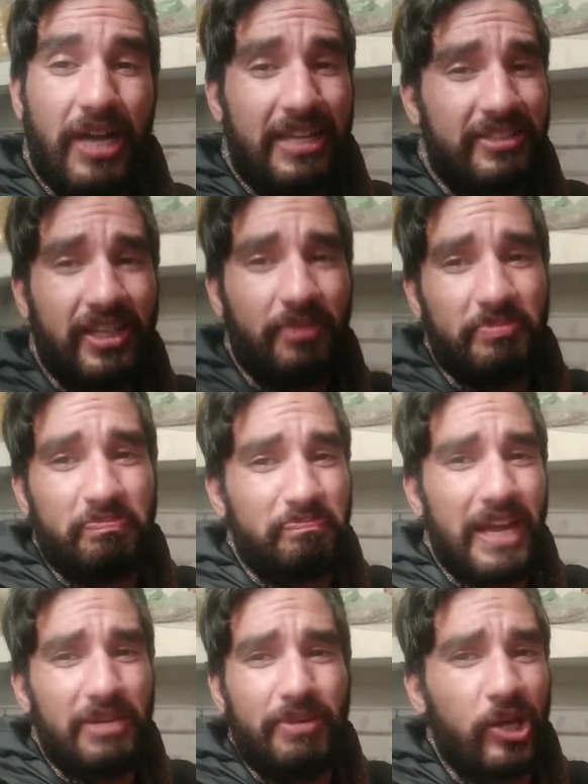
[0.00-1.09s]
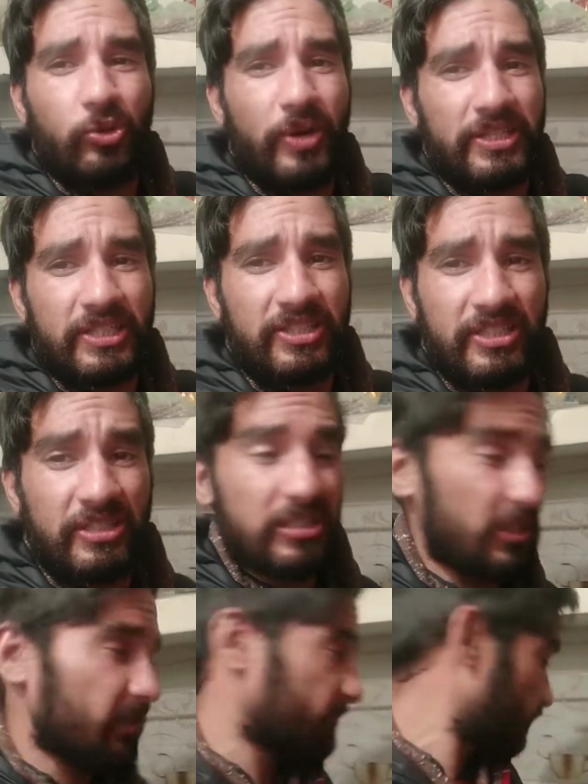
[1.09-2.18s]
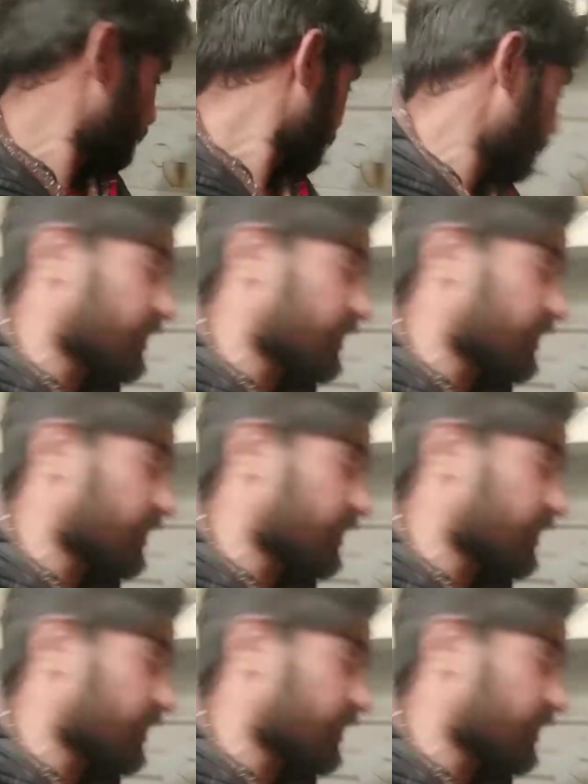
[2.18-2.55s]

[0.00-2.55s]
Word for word: ऐसा कब पहली बार हुआ ऐसा सीरियसली